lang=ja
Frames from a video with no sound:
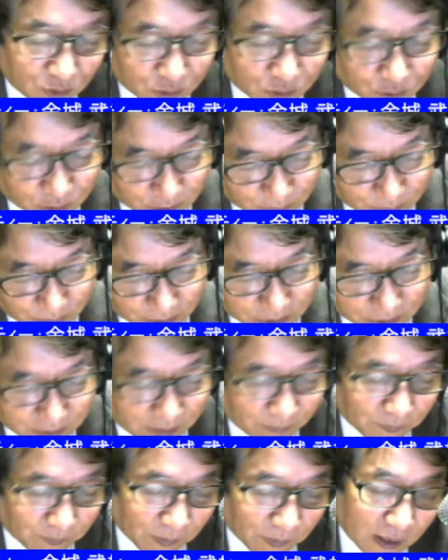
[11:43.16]
う人がいます
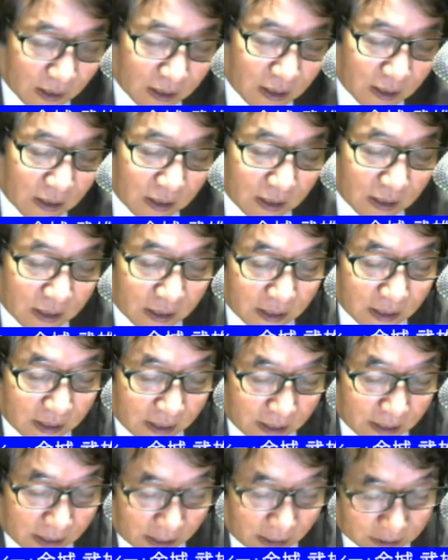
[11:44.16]
ね。
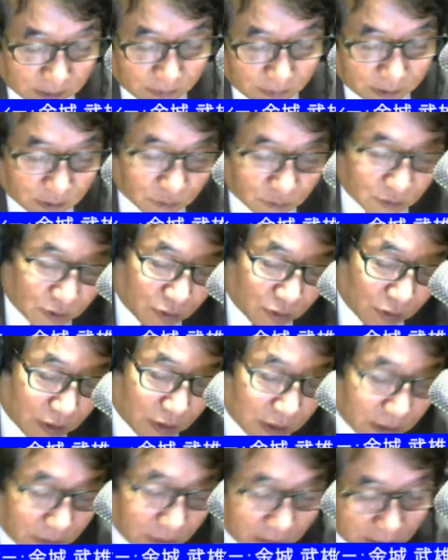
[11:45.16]
えー、初めての人か
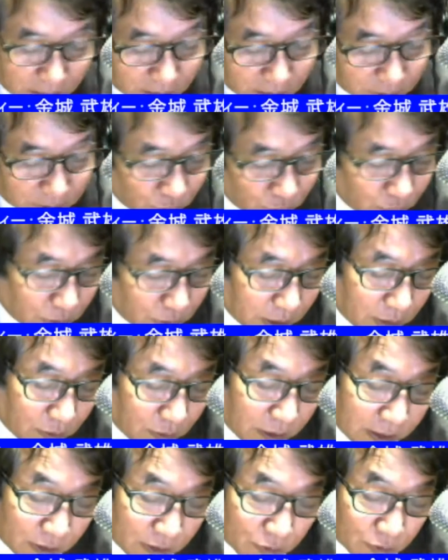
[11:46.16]
らは教会お
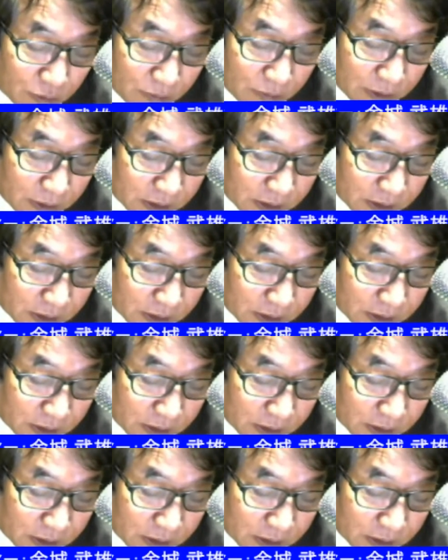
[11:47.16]
金取りま